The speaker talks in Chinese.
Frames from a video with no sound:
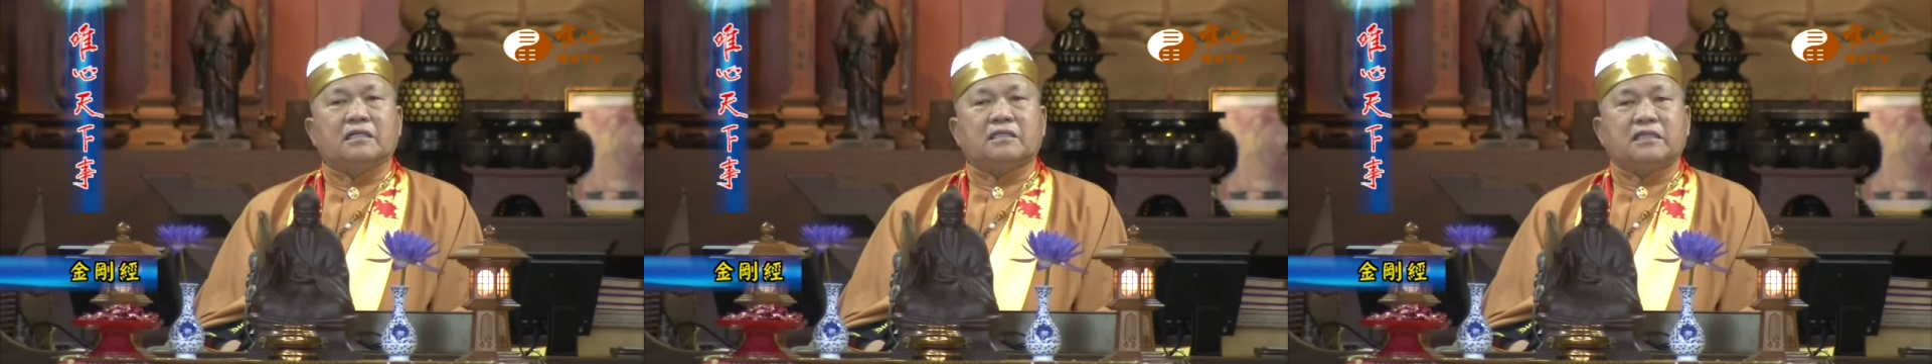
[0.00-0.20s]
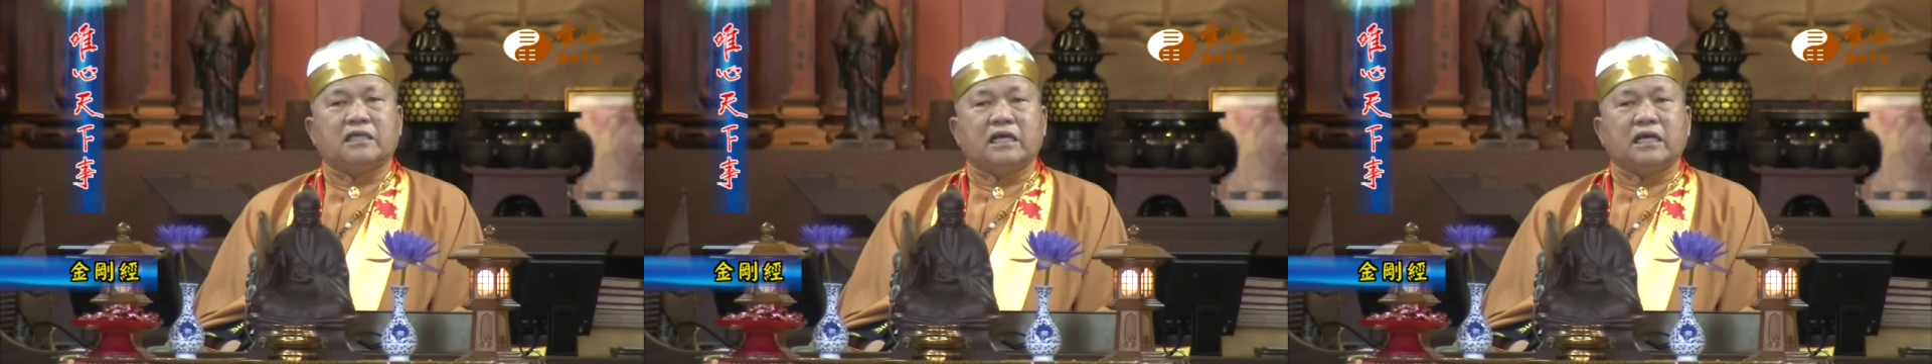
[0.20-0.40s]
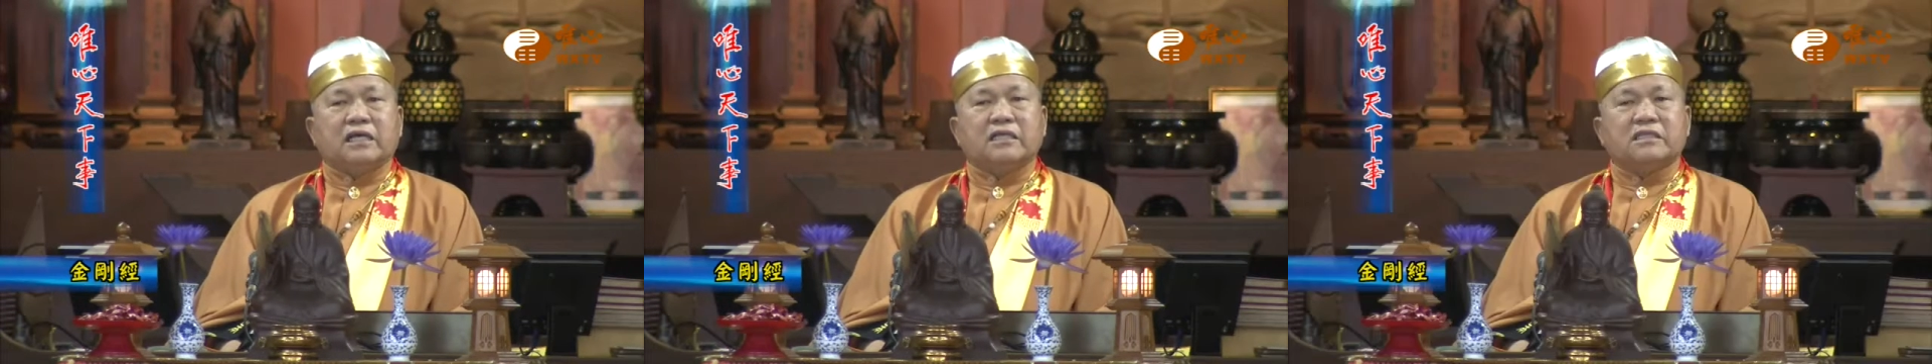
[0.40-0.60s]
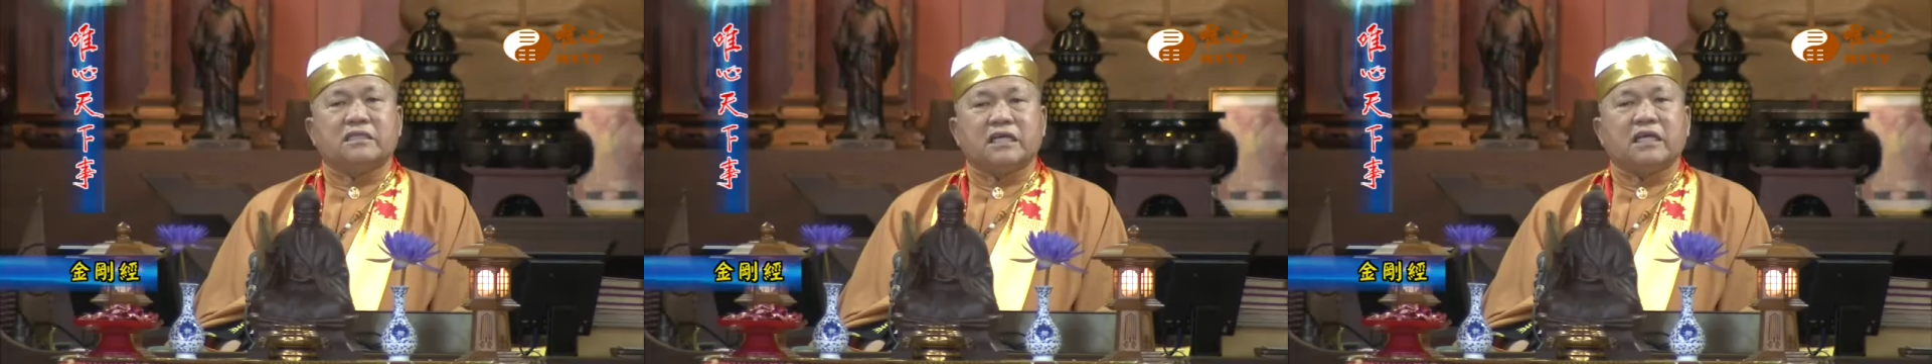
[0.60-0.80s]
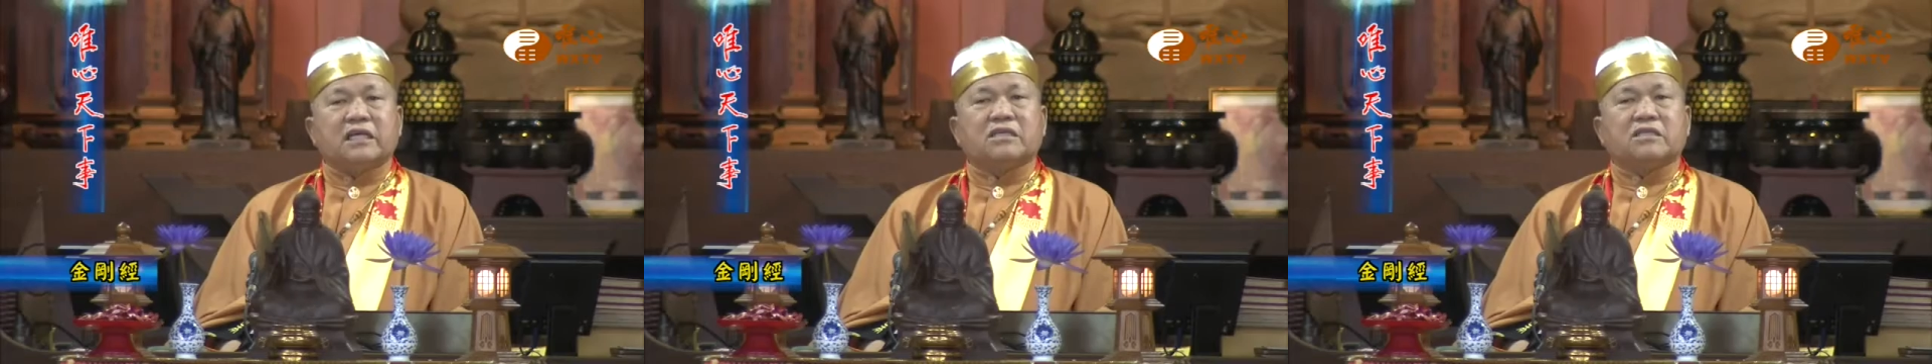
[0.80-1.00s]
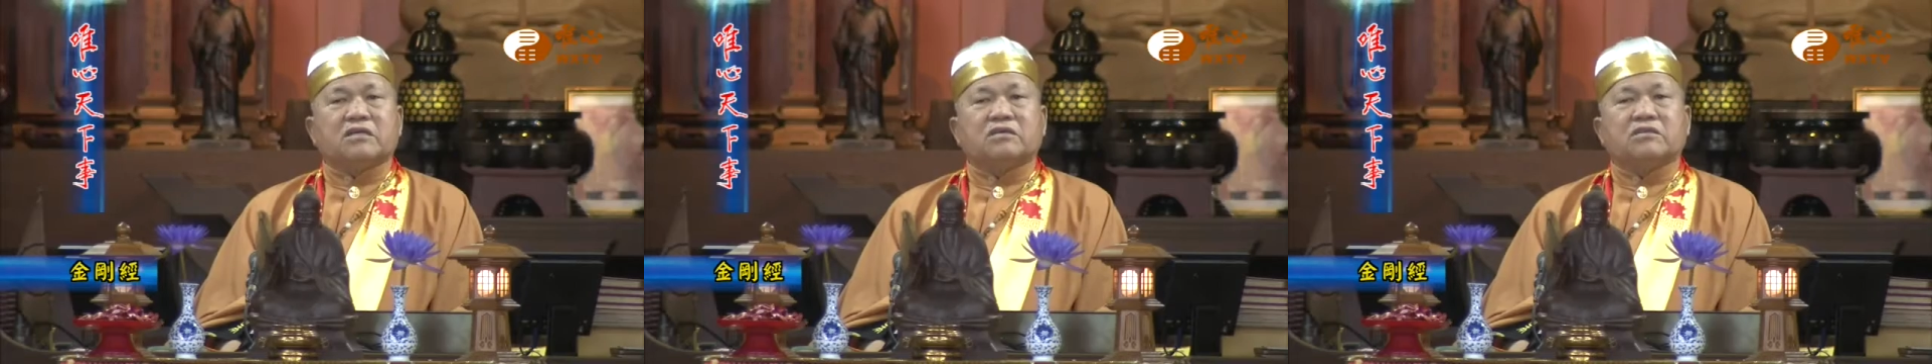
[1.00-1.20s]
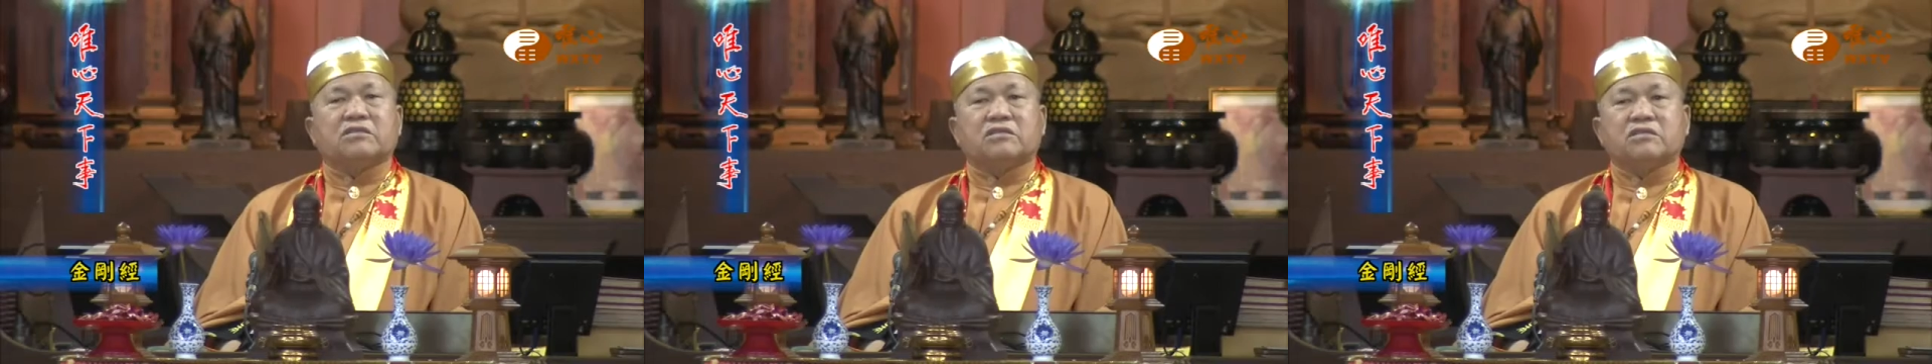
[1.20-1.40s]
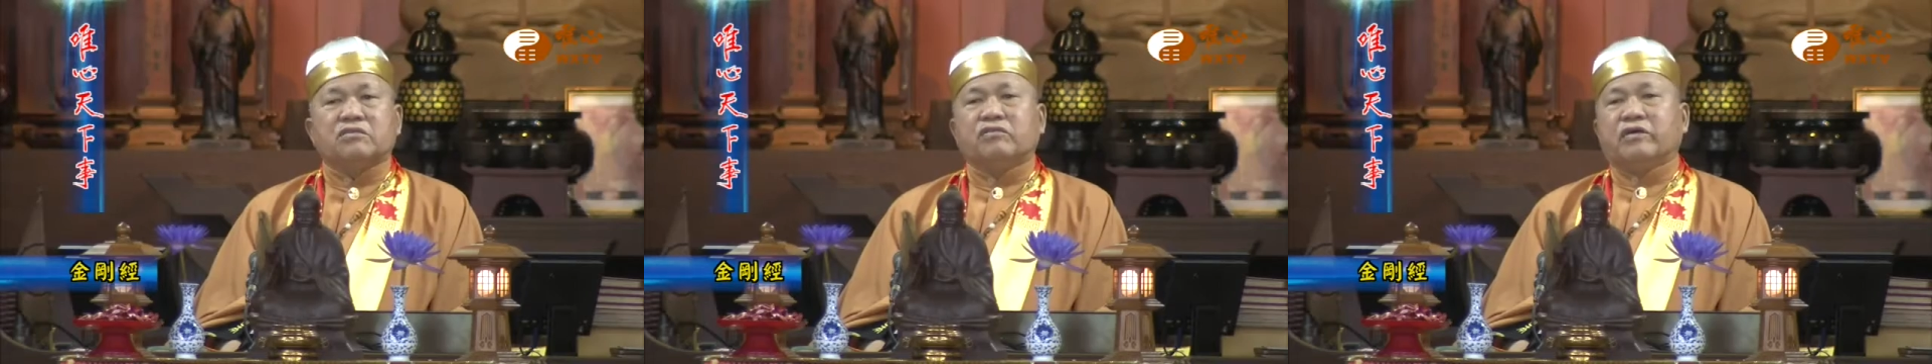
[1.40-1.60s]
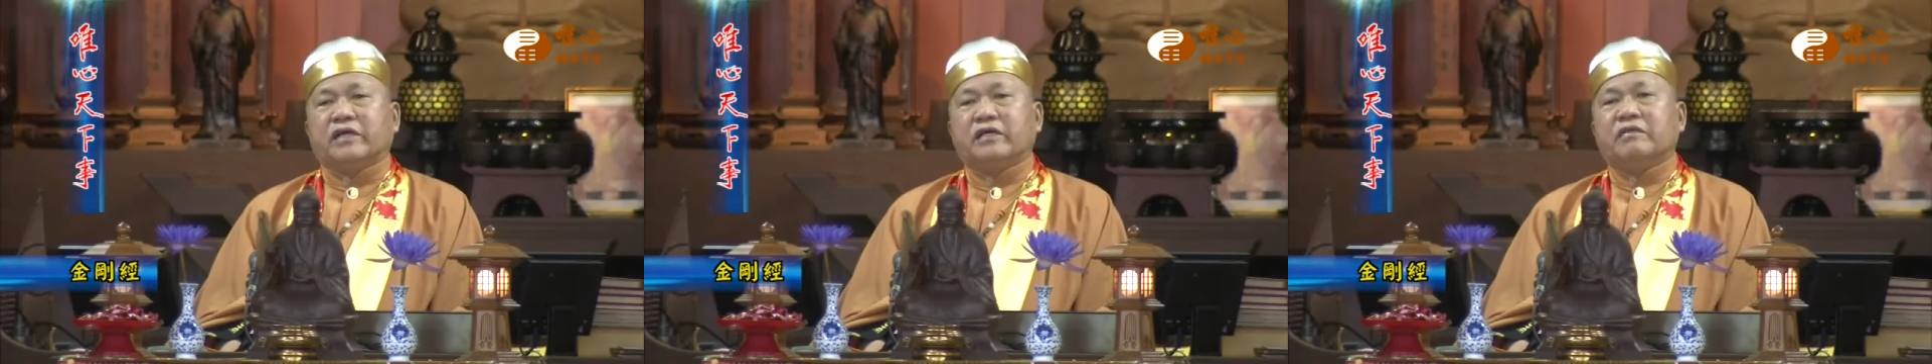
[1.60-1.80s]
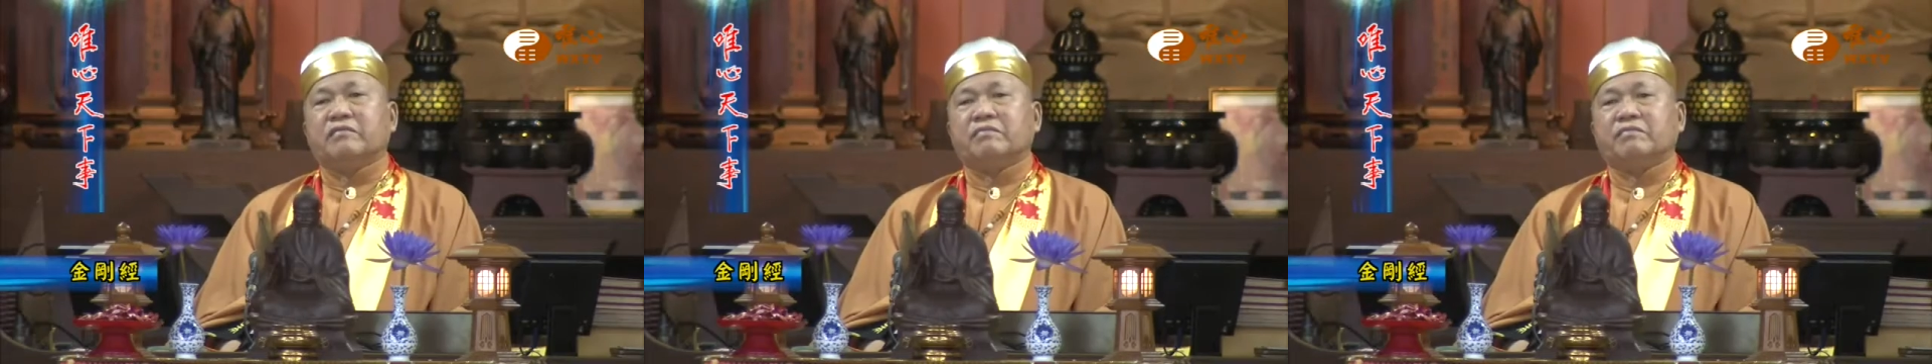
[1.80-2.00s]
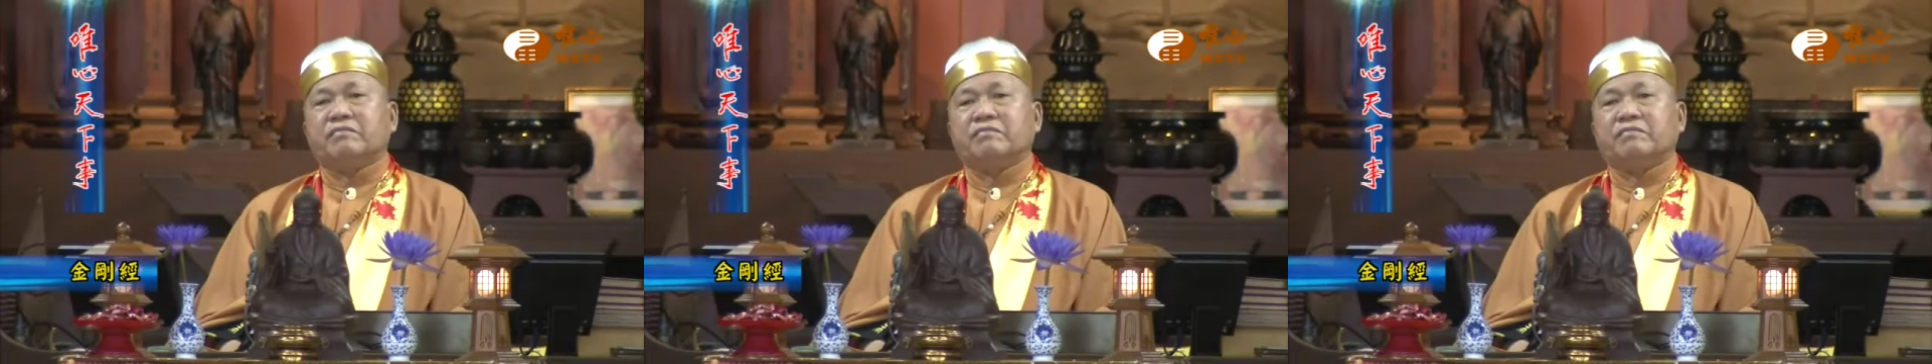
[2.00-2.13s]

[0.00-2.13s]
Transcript: 静静的思维。